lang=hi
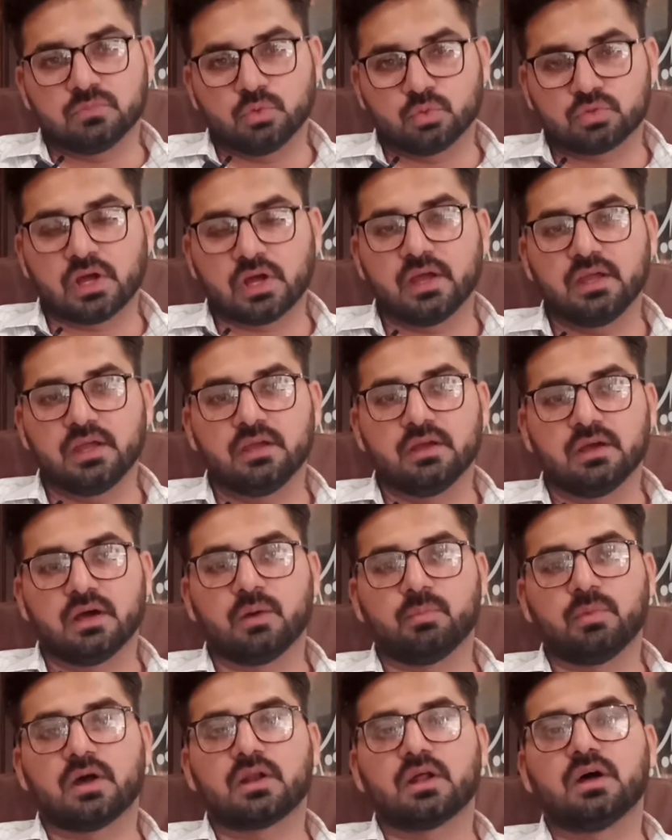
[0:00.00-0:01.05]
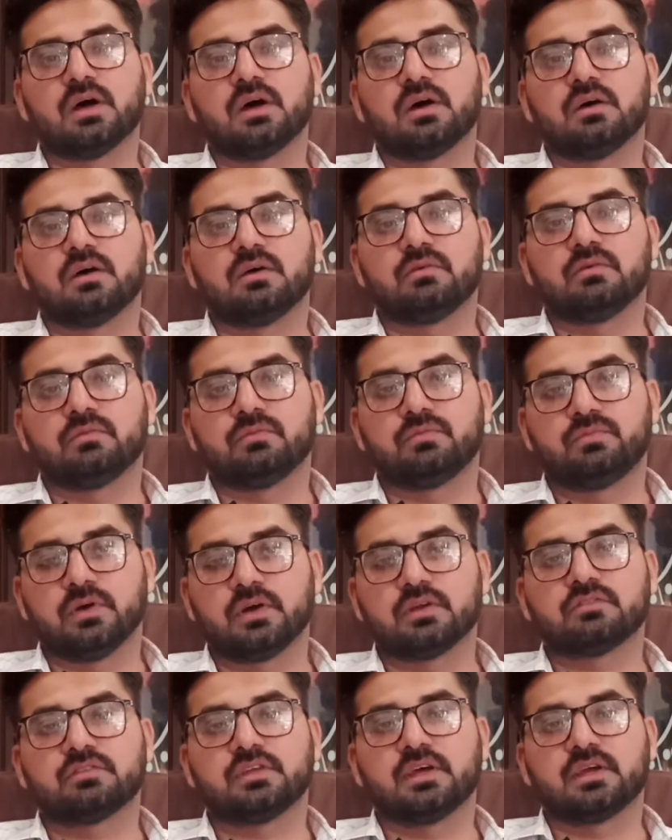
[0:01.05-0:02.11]
उठाएं हमारा
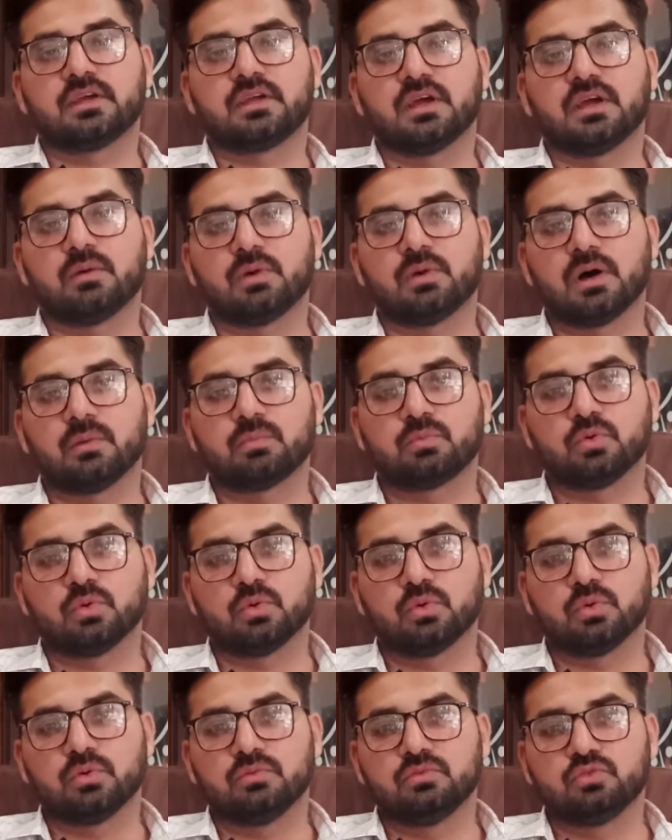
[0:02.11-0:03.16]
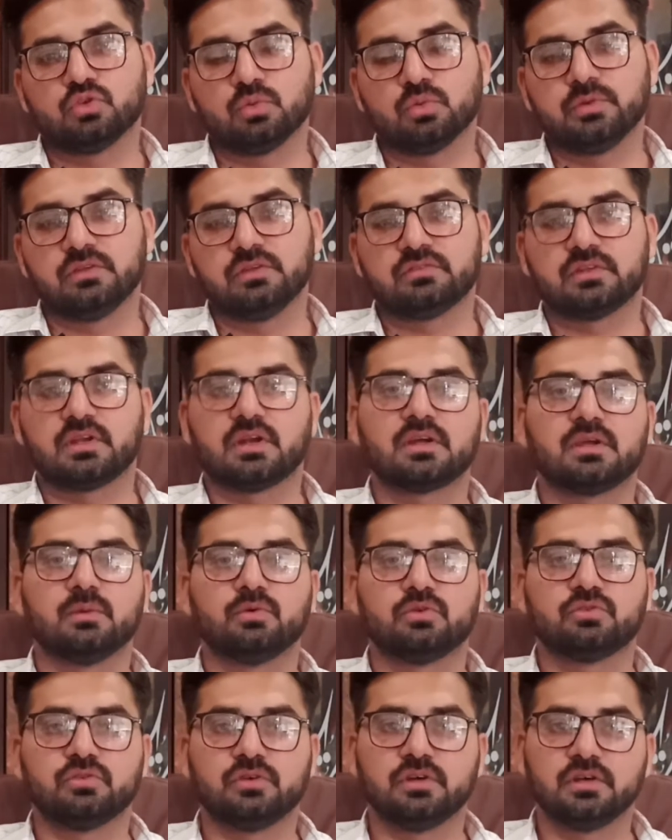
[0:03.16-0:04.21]
फ़र्ज़ है कि हम आपको जो भी इस तरह की
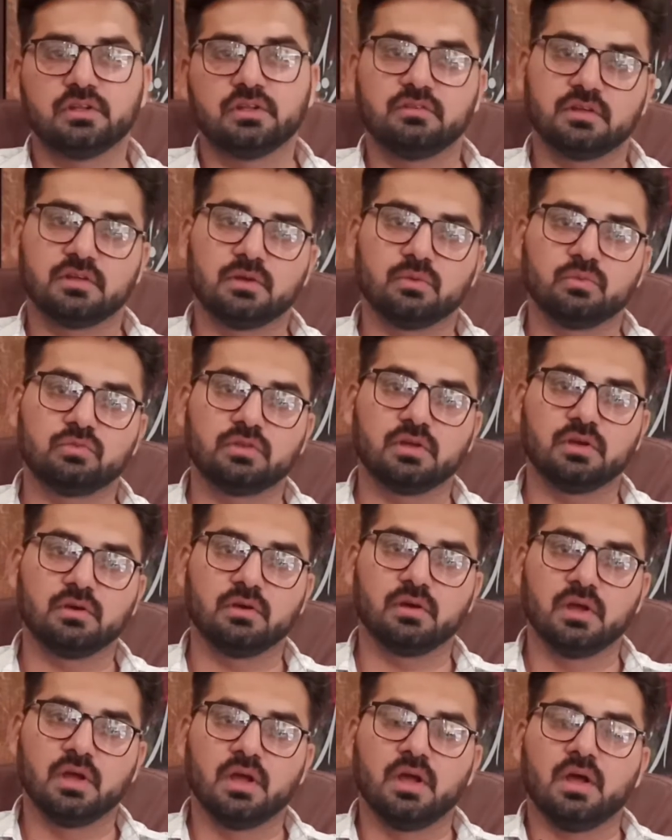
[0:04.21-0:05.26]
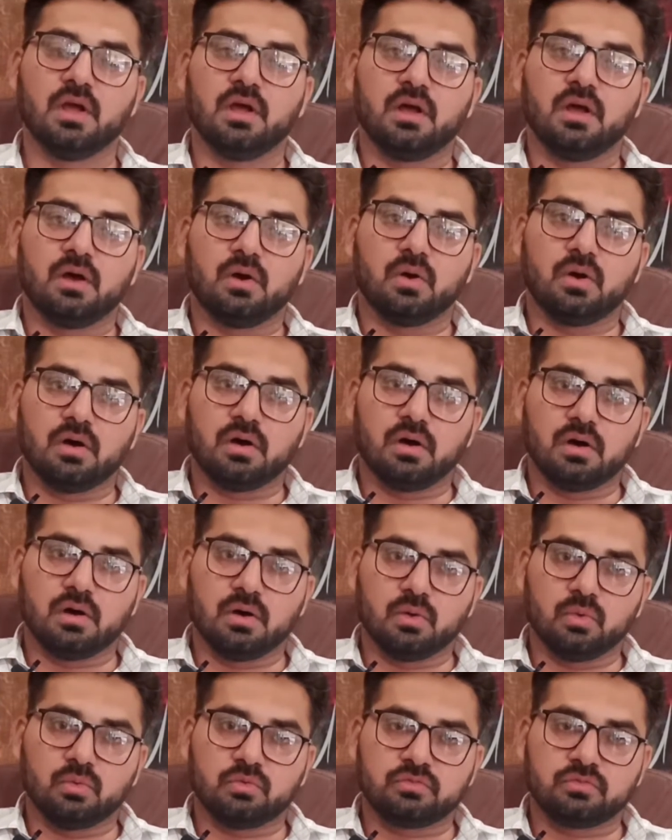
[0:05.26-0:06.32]
अपॉर्चुनिटीज़ हैं उससे
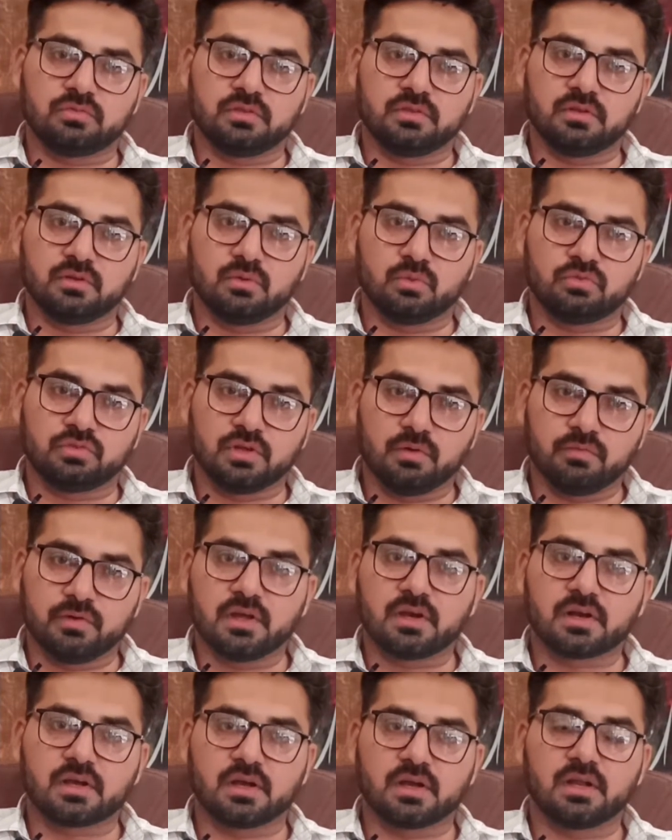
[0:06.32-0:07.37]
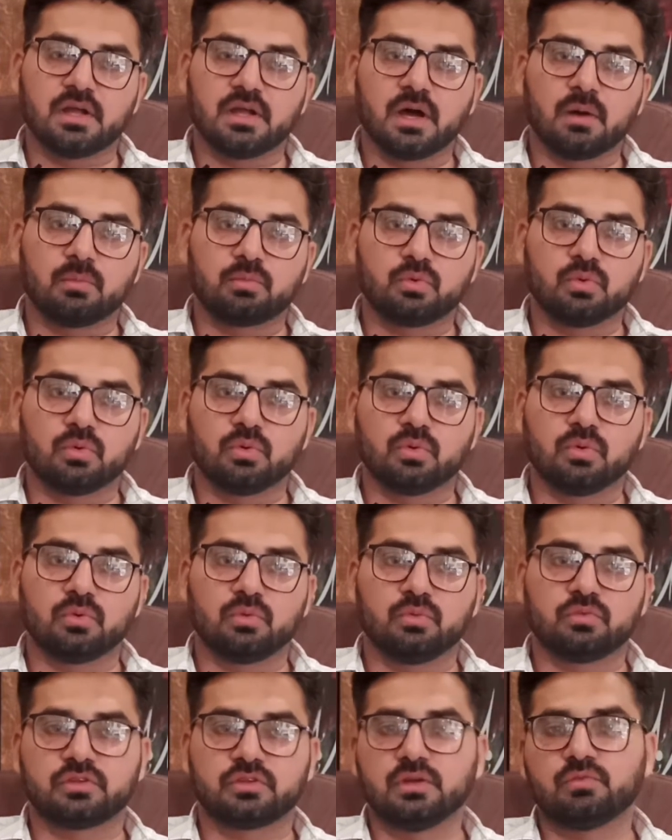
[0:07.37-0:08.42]
उससे उससे अवेयर करें आपको
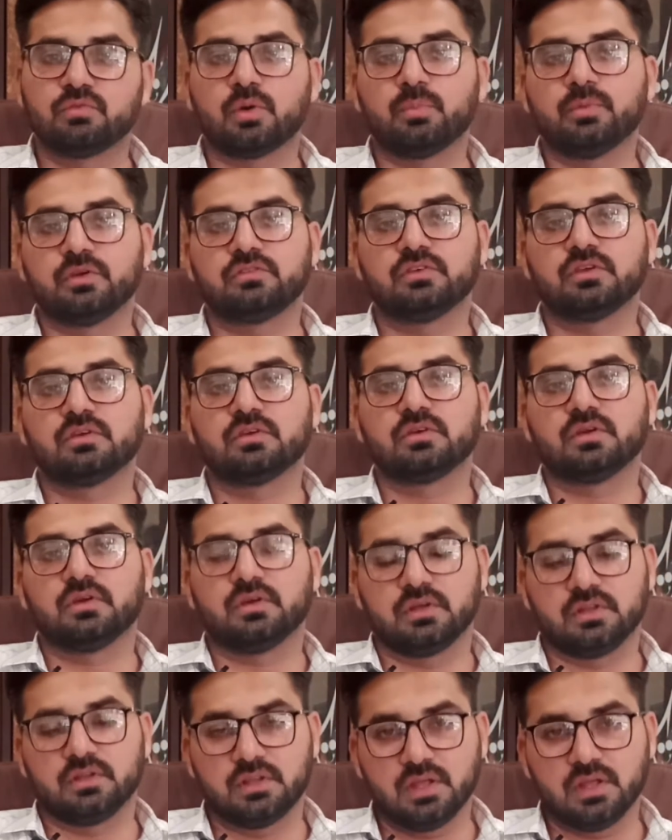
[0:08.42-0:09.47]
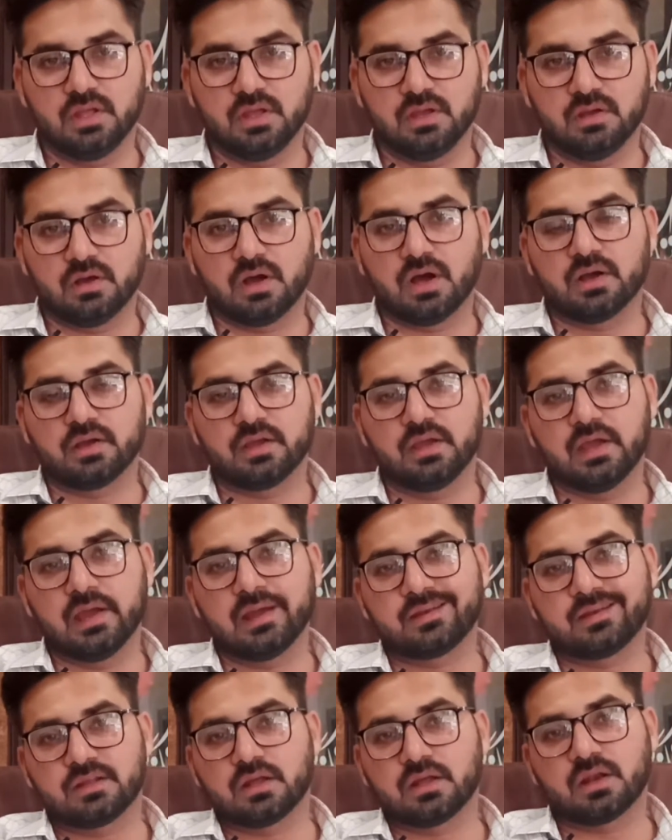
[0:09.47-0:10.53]
उसकी इन्फॉर्मेशन दें आगे
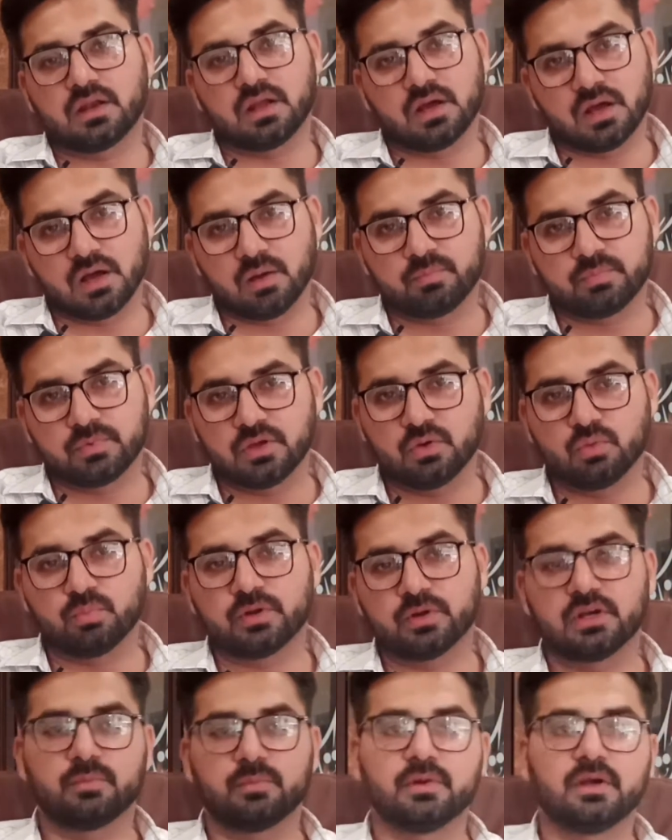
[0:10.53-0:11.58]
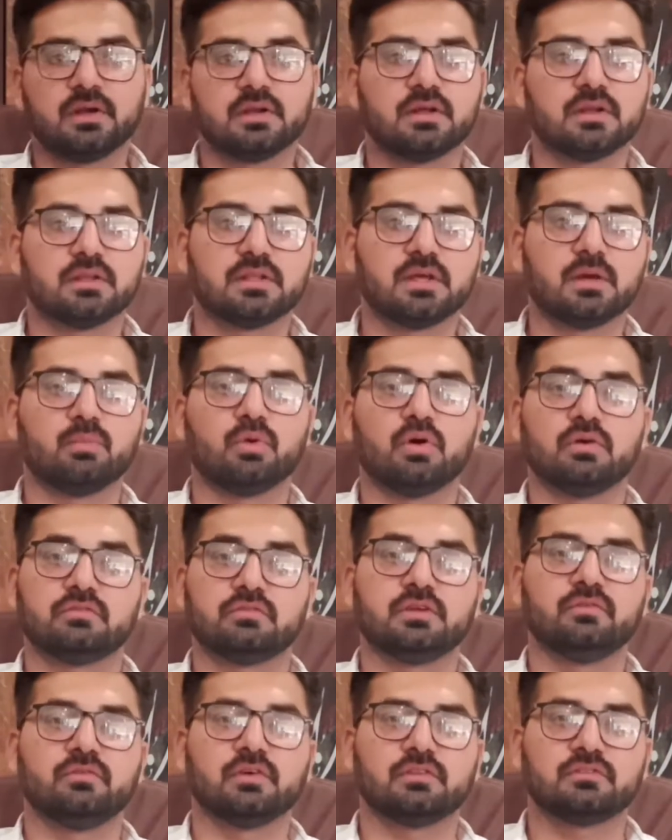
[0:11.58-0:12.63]
एक्ट करना आपके ऊपर डिपेंड करता है बहुत
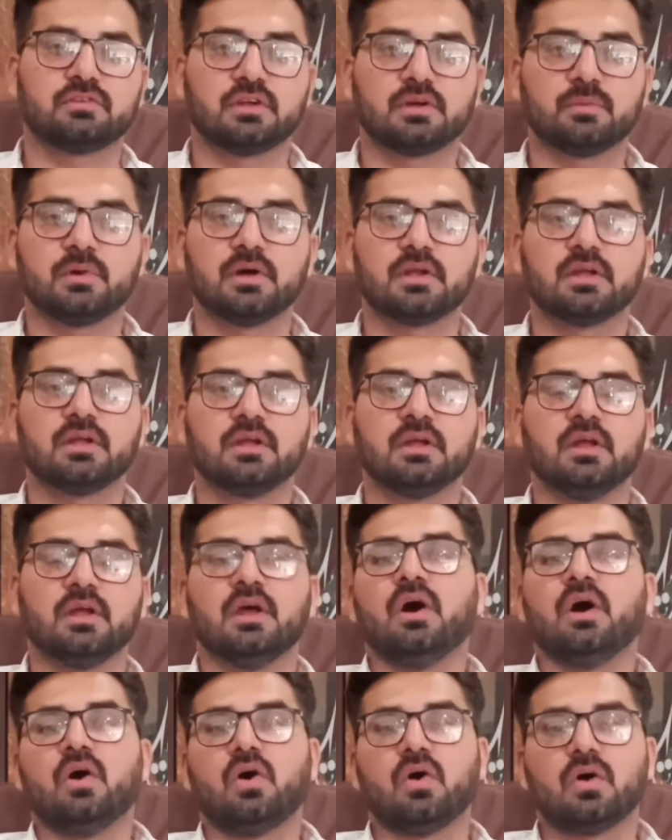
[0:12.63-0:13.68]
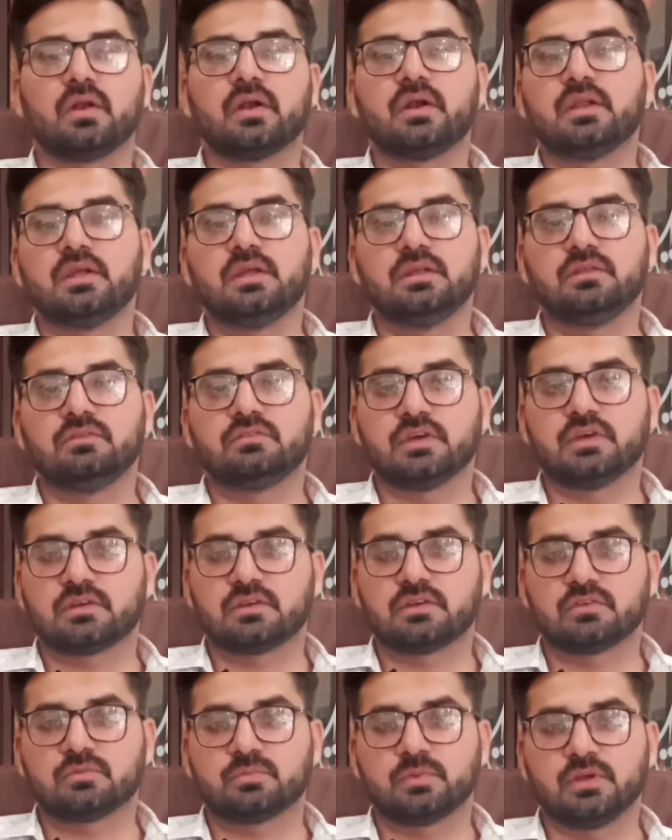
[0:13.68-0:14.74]
से इन्वेस्टर हमारे ऑलरेडी इन
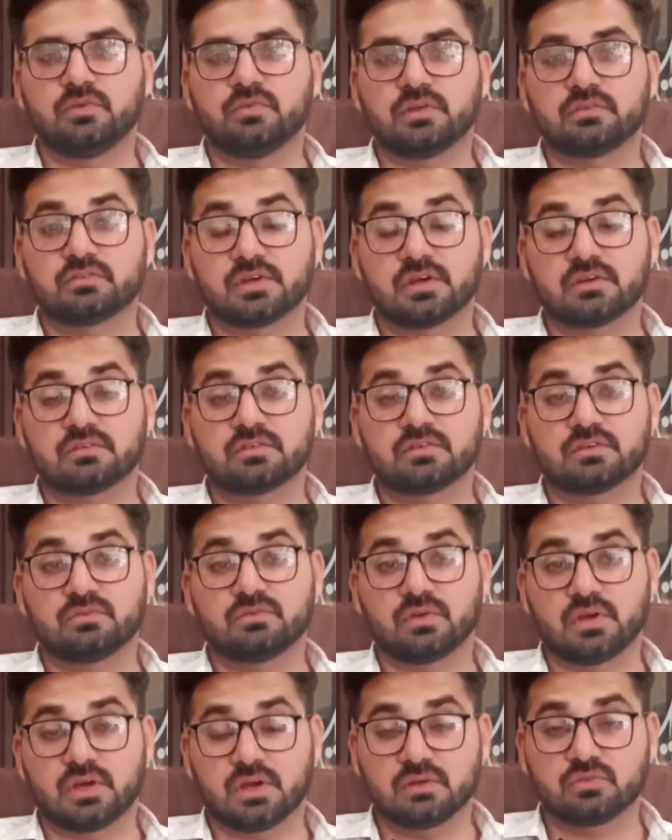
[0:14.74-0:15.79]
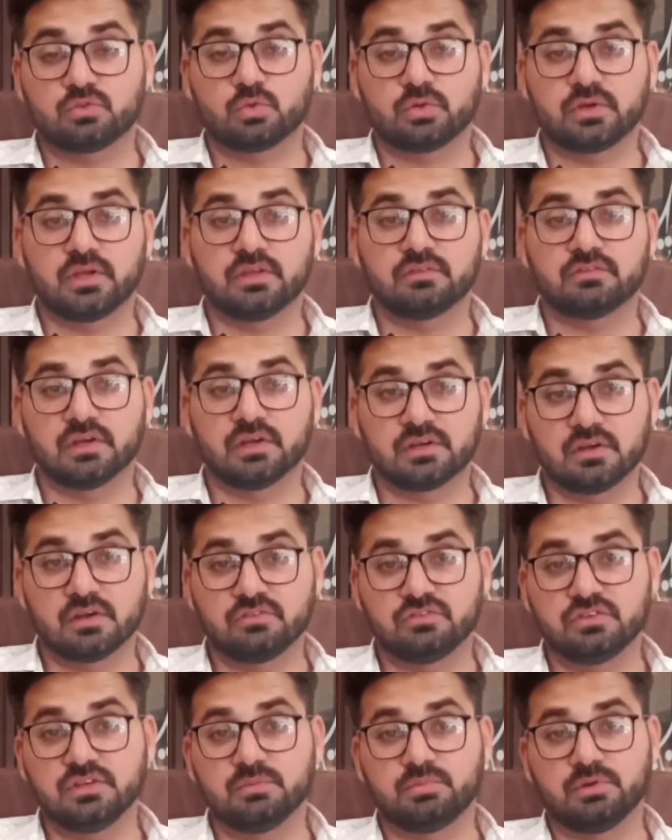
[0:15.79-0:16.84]
सेक्टर्स में इन्वेस्ट कर सक कर चुके हैं सेक्टर
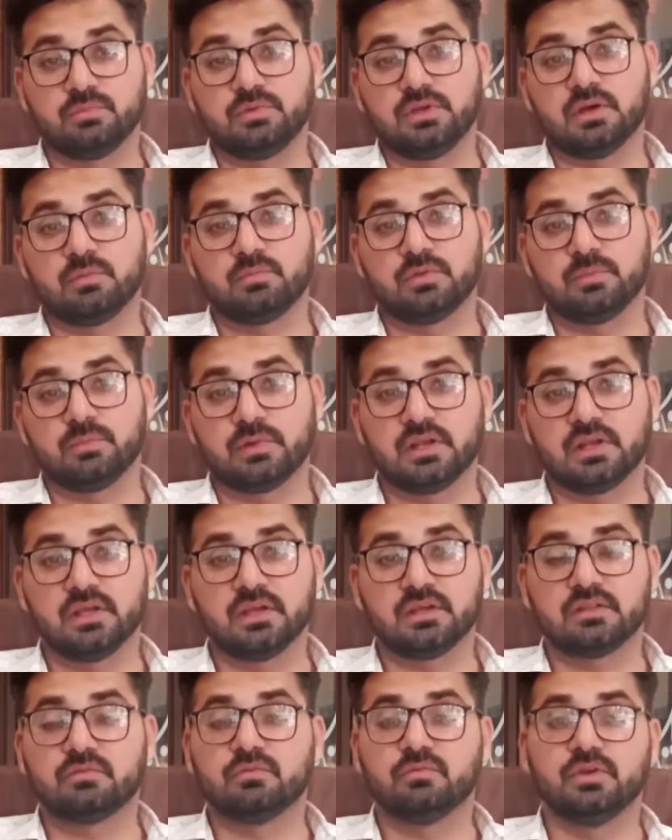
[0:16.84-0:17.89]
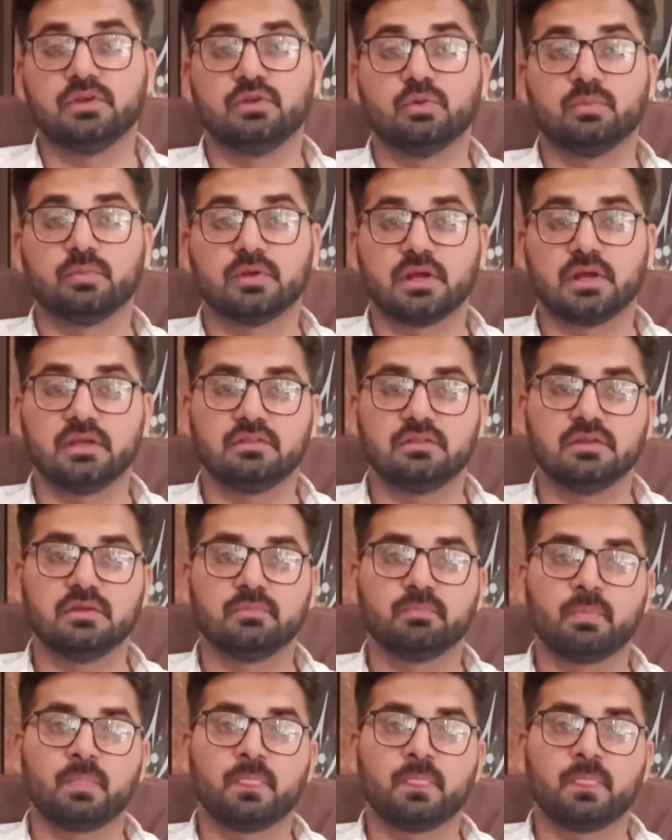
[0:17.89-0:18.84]
जी पे भी हमने पहले एक वीडियो बनाई थी